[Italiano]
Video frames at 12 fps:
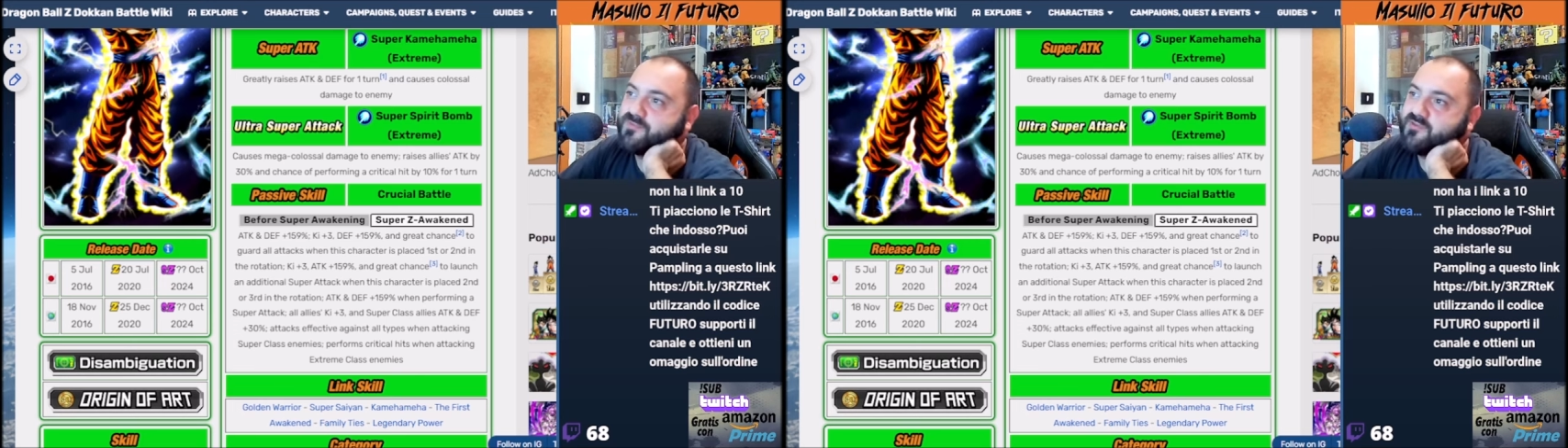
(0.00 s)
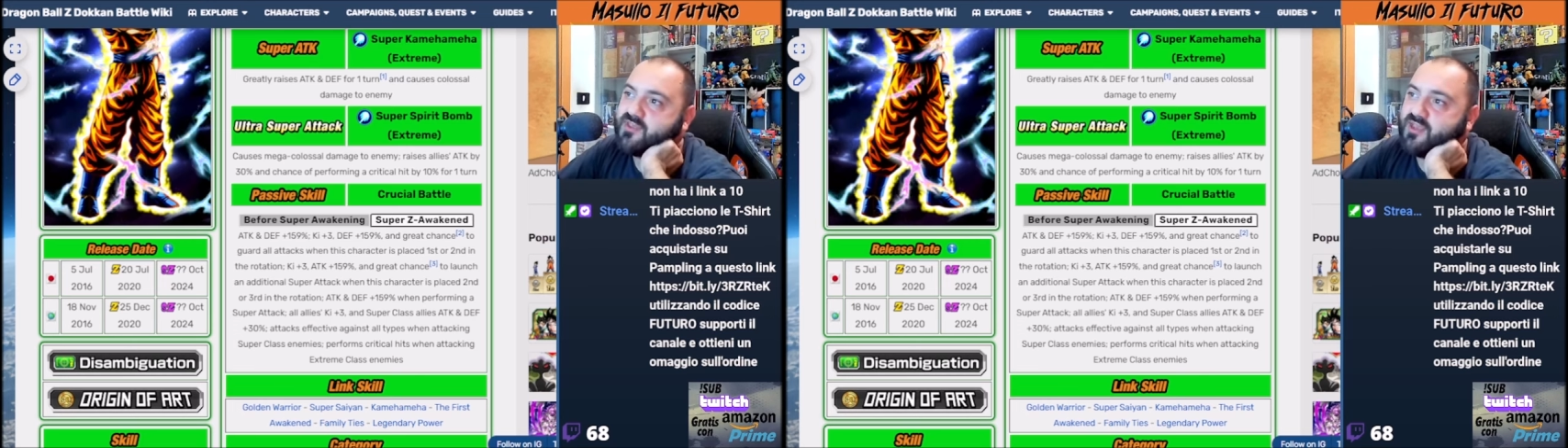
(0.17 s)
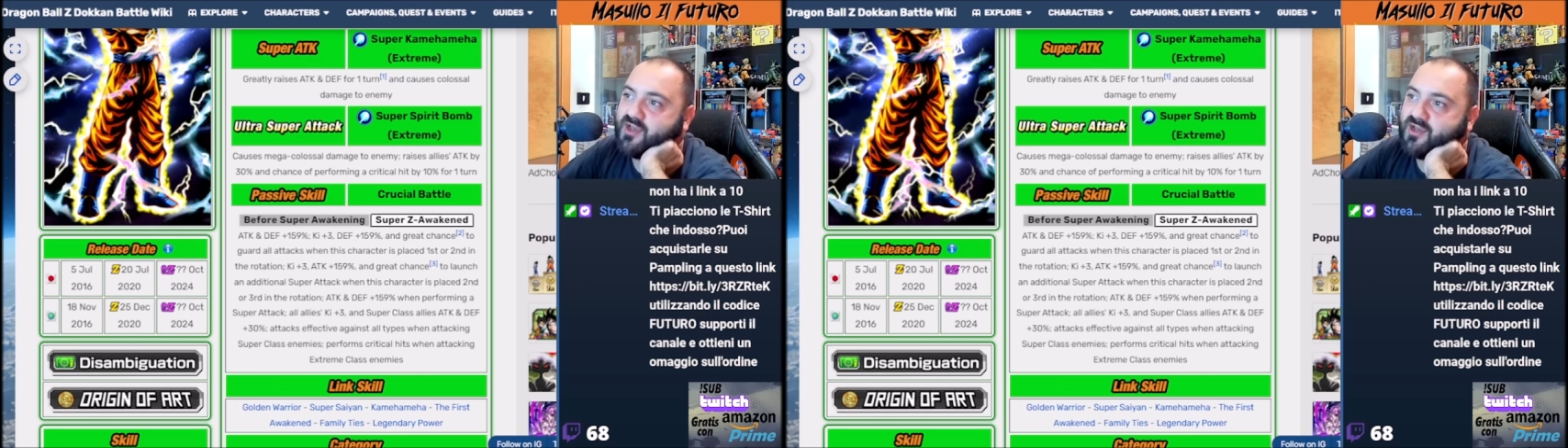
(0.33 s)

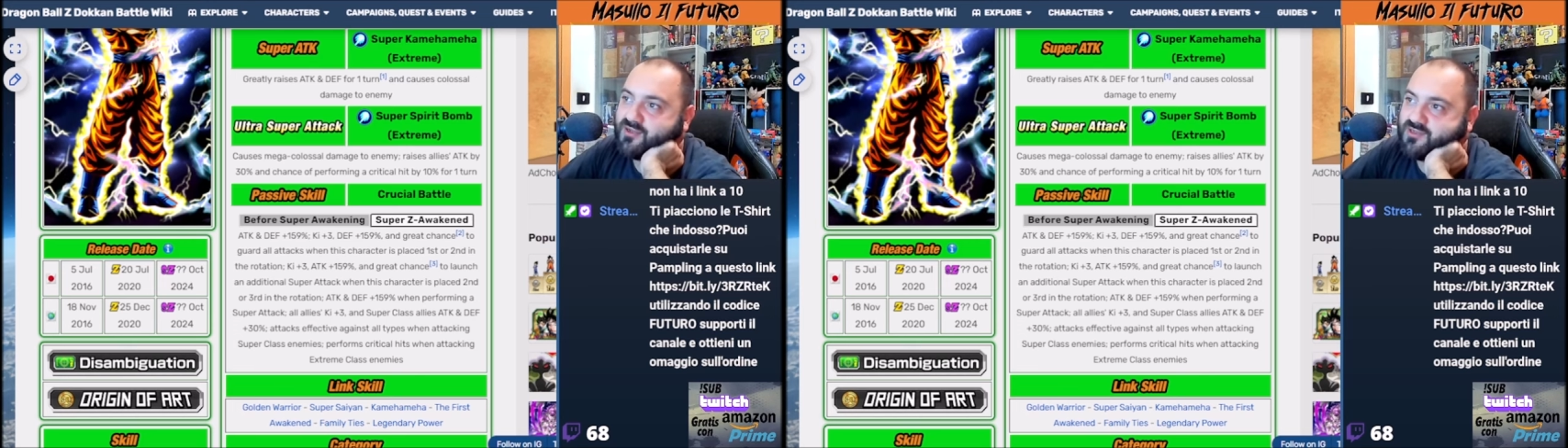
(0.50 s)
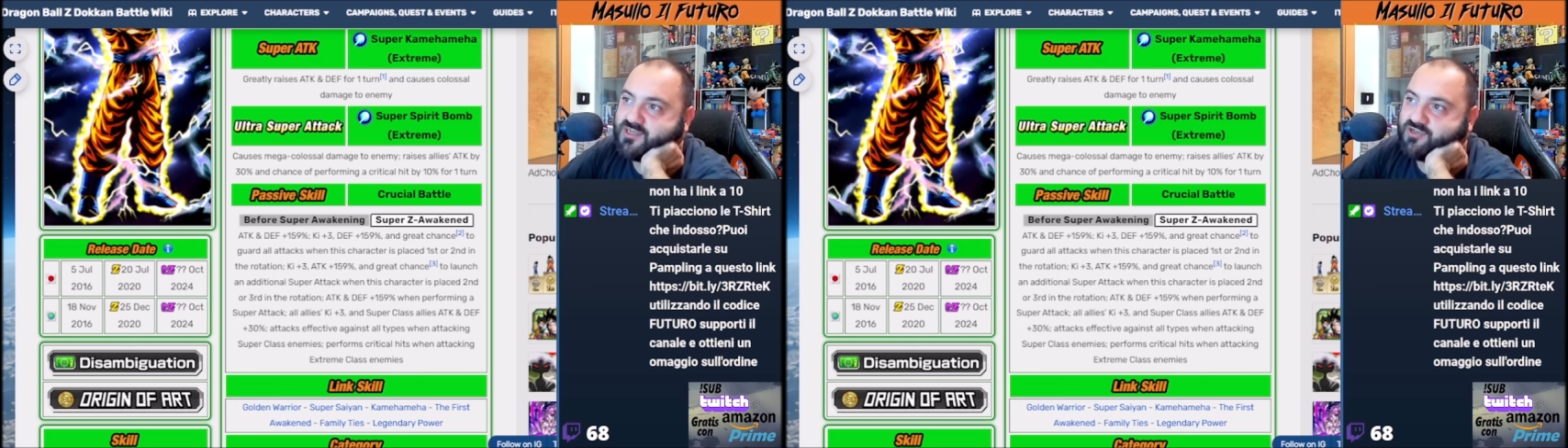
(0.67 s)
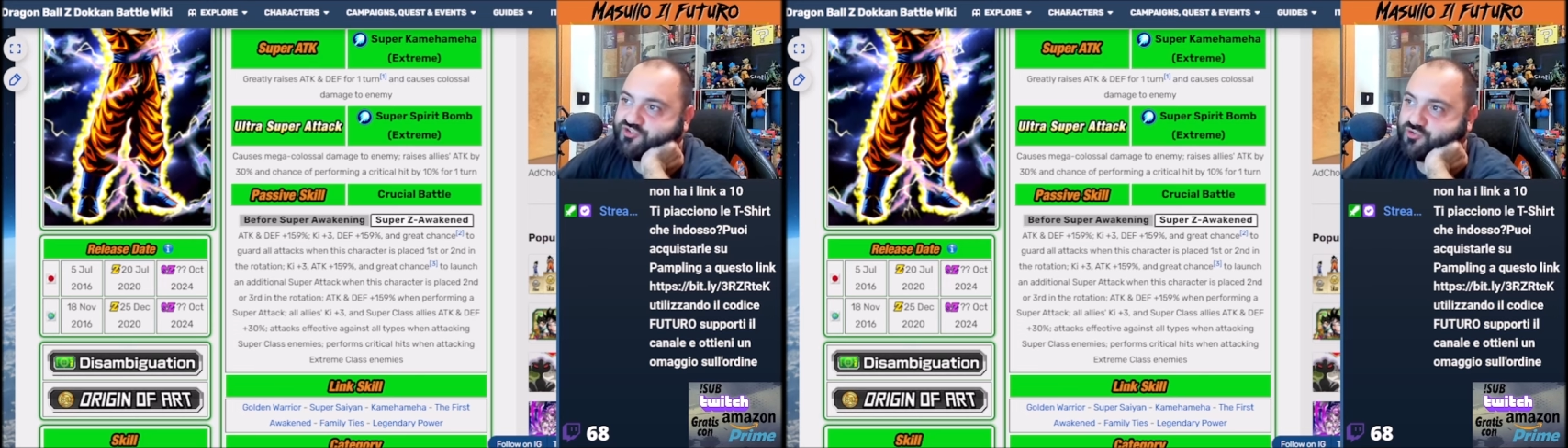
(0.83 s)
sia
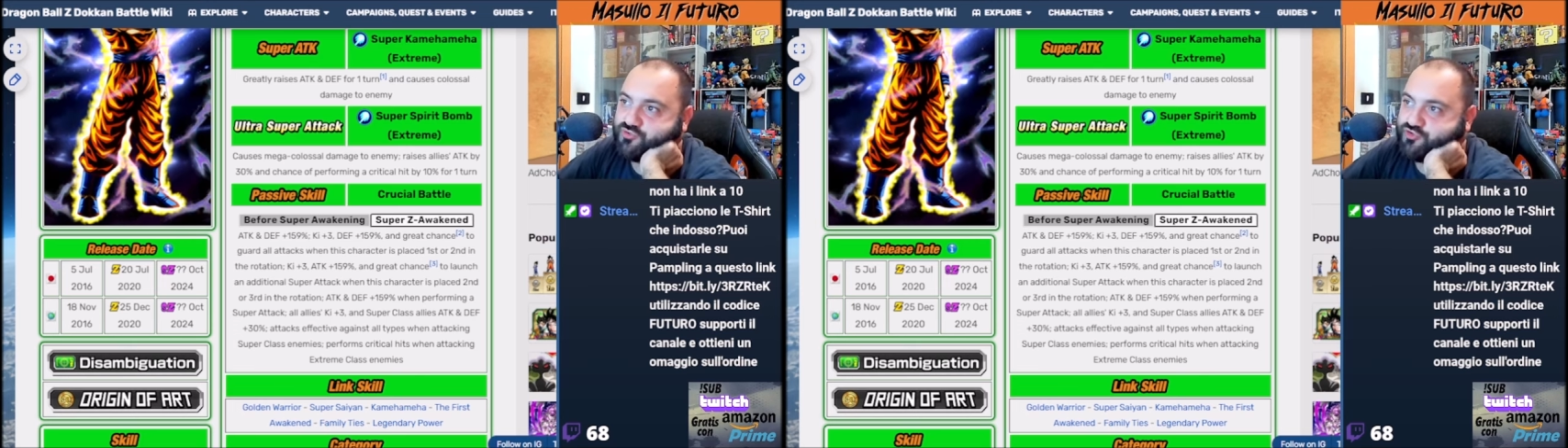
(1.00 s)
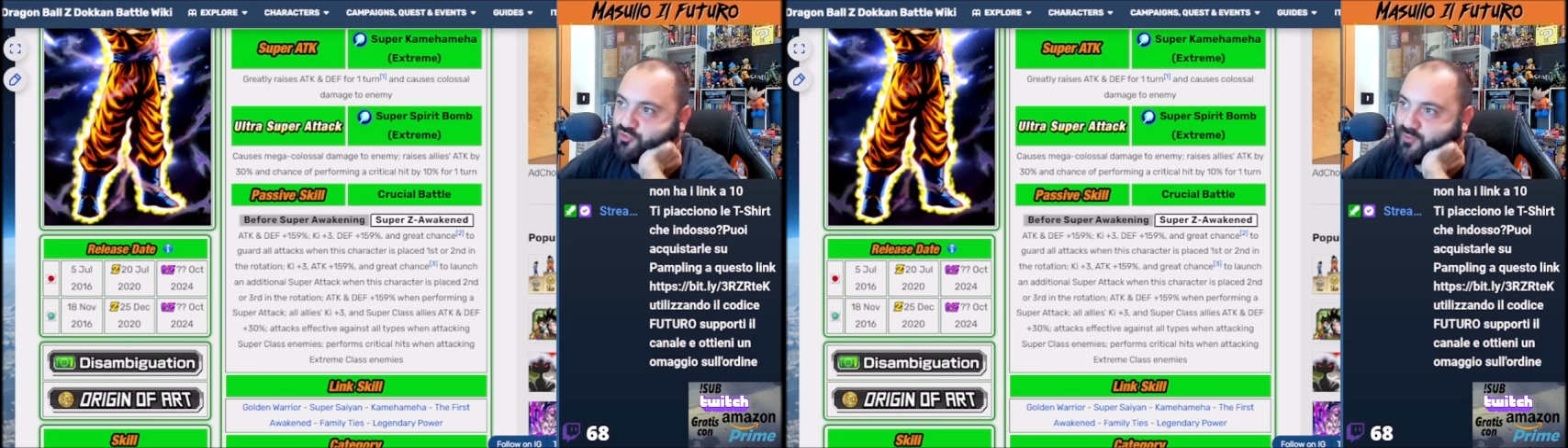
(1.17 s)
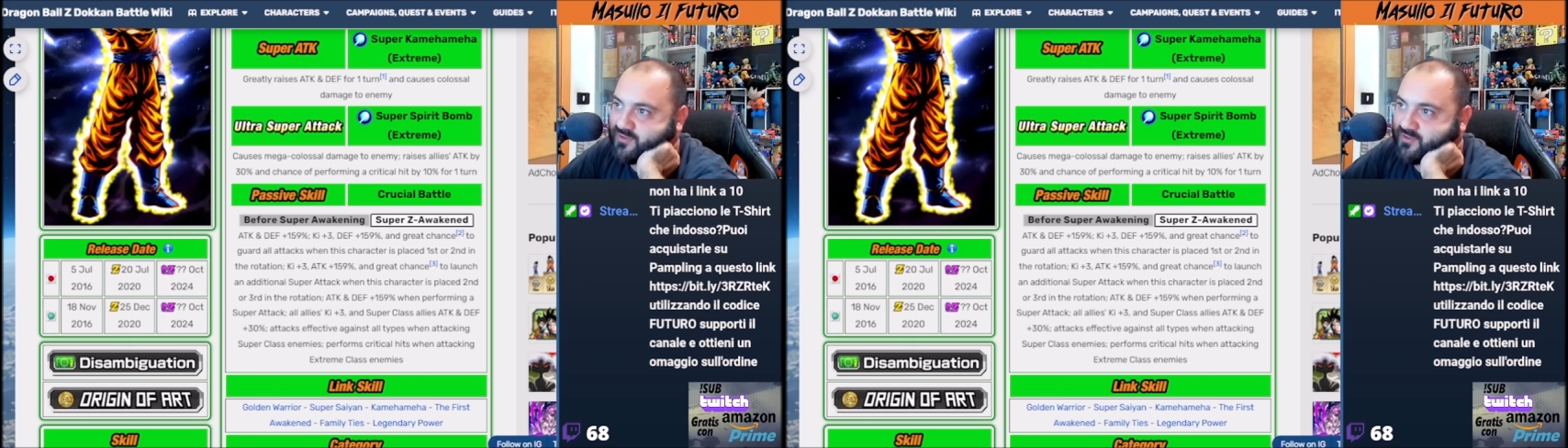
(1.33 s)
il
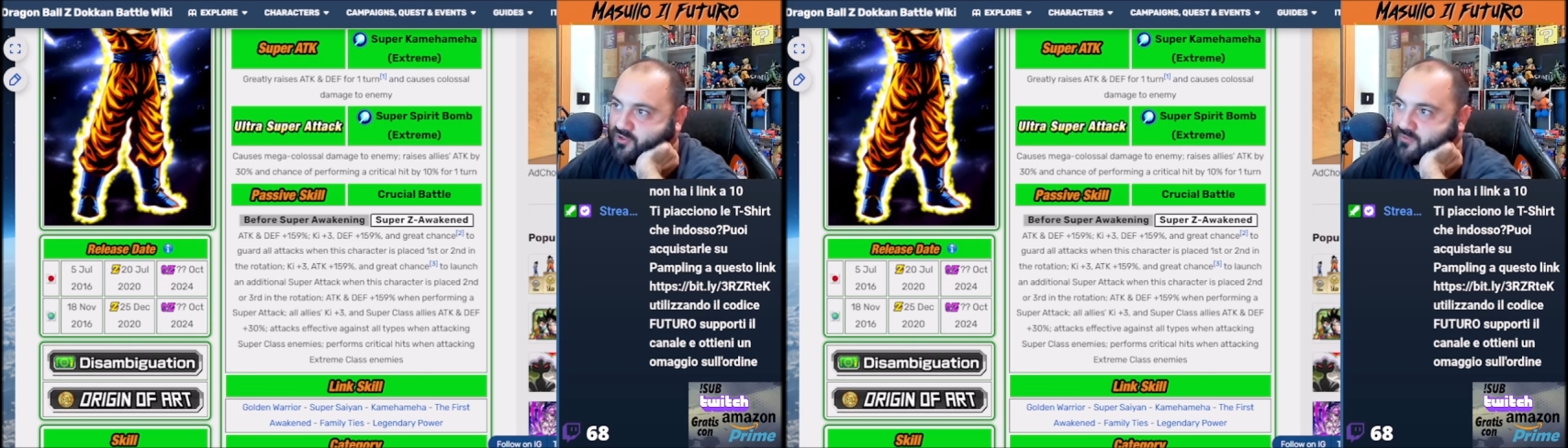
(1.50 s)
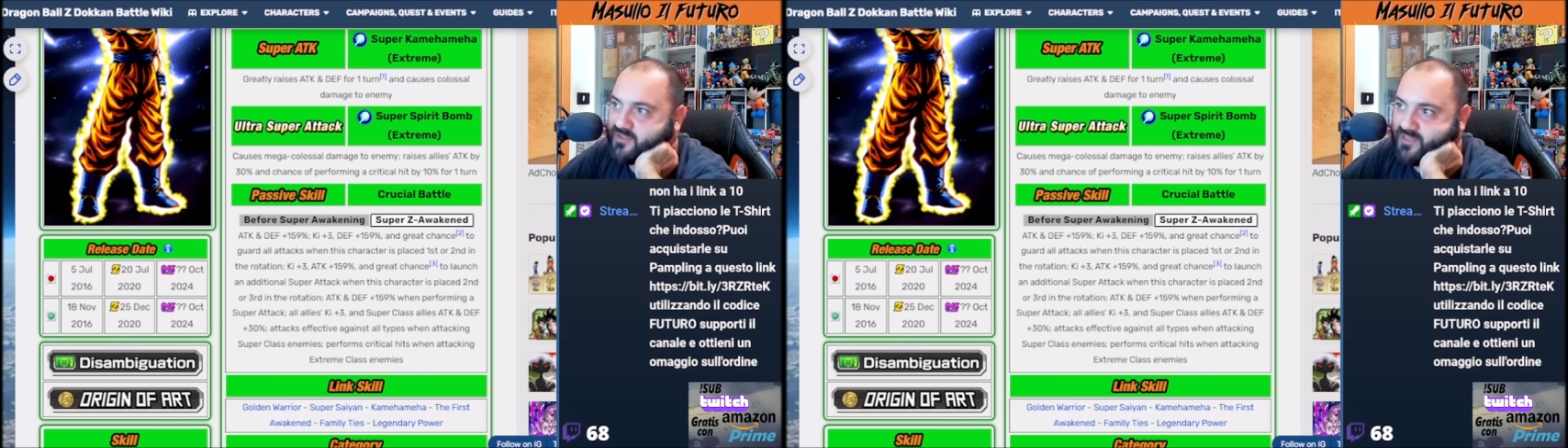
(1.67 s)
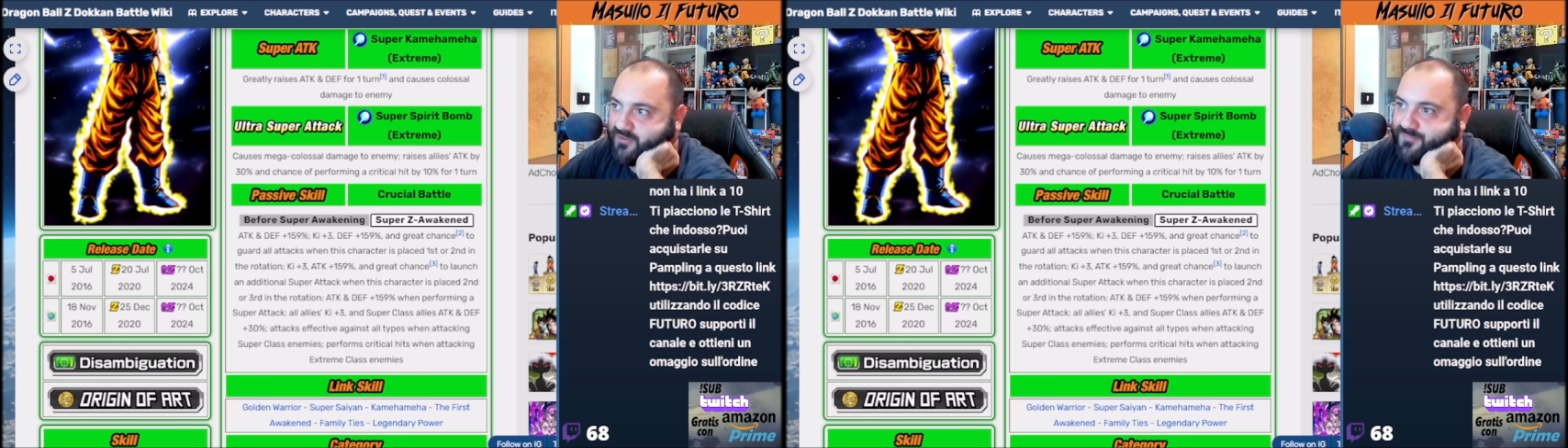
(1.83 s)

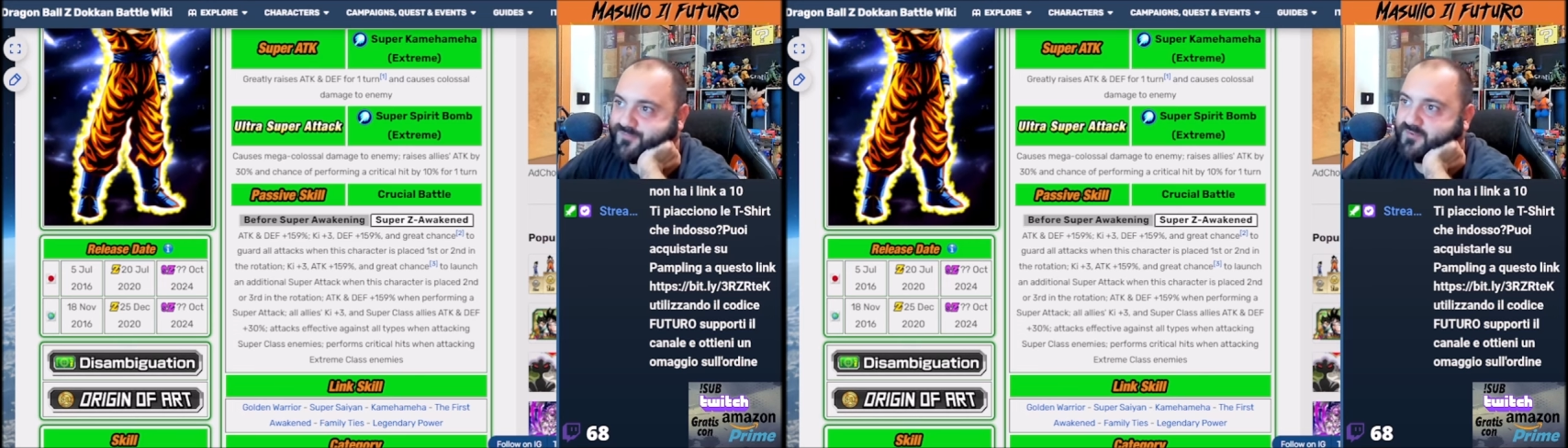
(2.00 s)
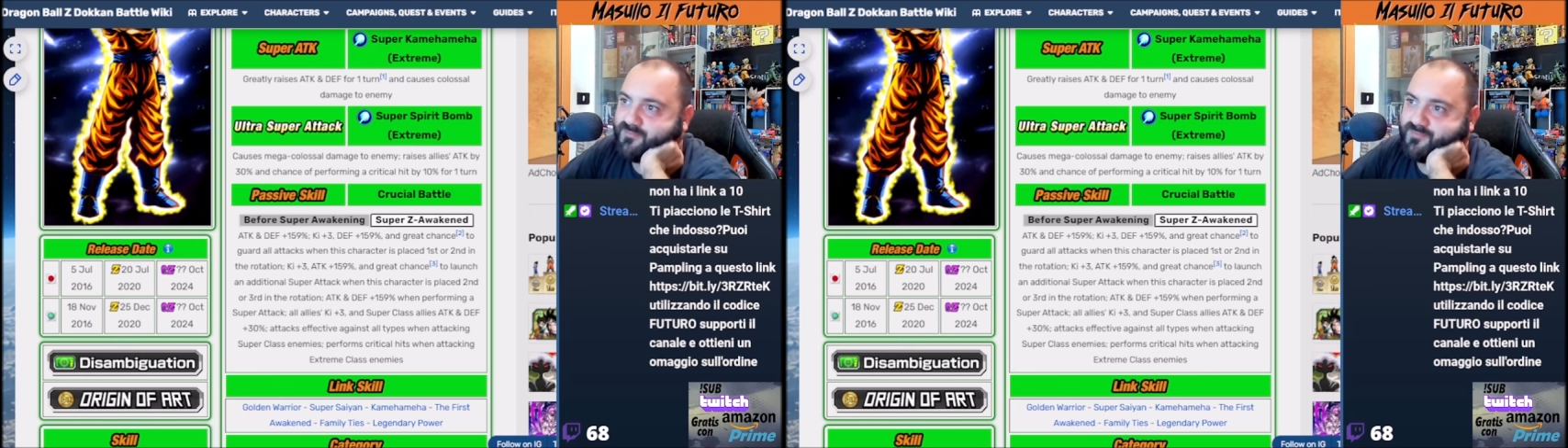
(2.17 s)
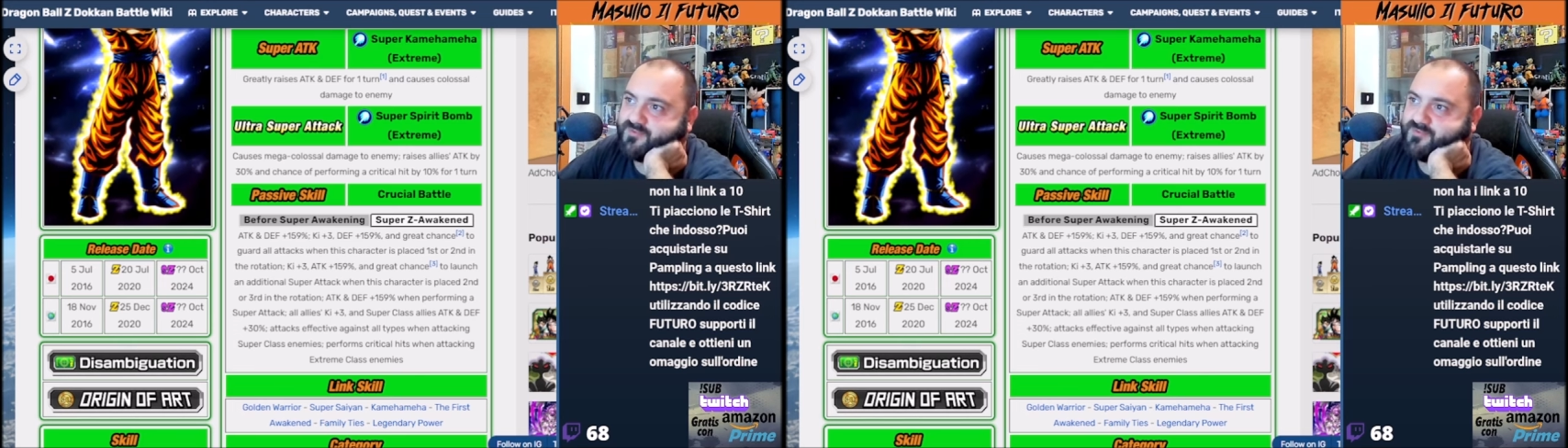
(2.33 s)
159 di def